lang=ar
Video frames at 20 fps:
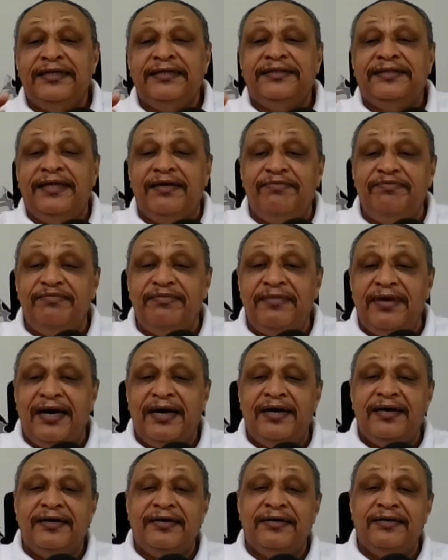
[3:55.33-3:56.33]

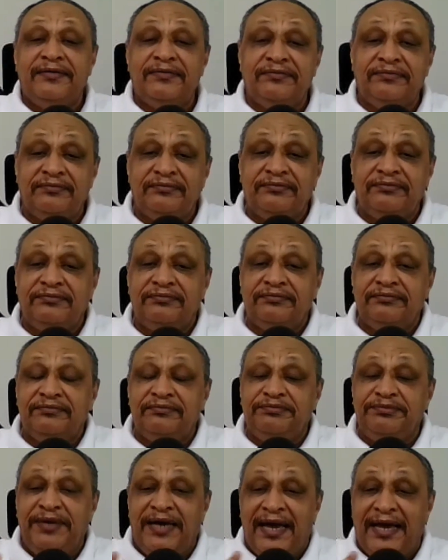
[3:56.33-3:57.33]
تم
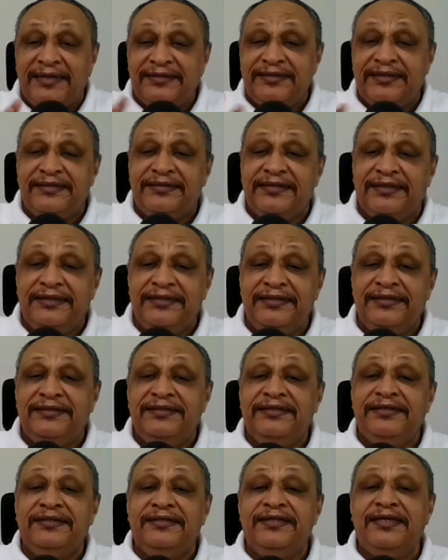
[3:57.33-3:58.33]
بحذر
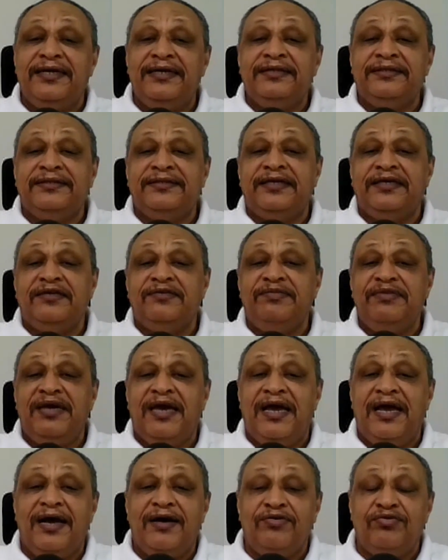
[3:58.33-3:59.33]
شديد جدا
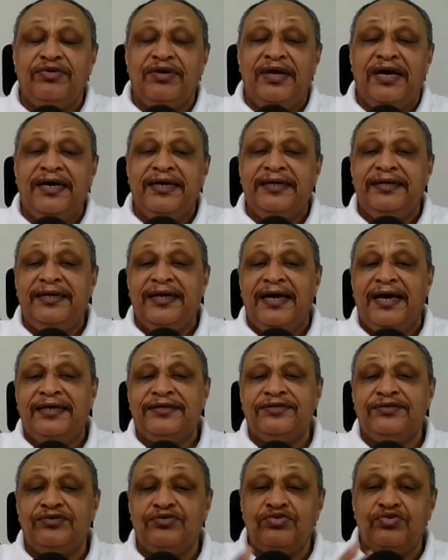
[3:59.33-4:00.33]
تجميع هؤلاء
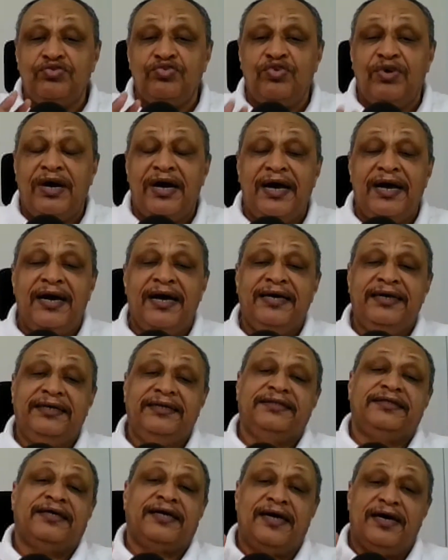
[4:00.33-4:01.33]
الناس
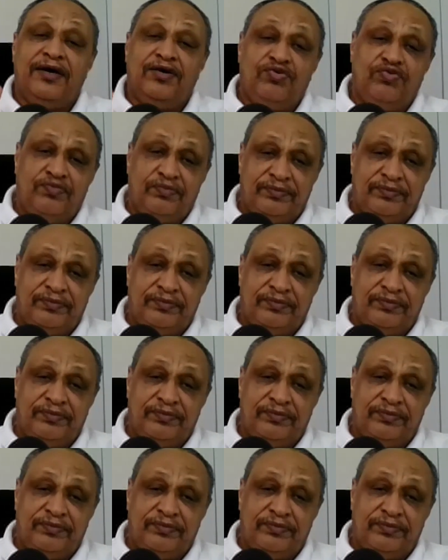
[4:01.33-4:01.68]
واعتقاله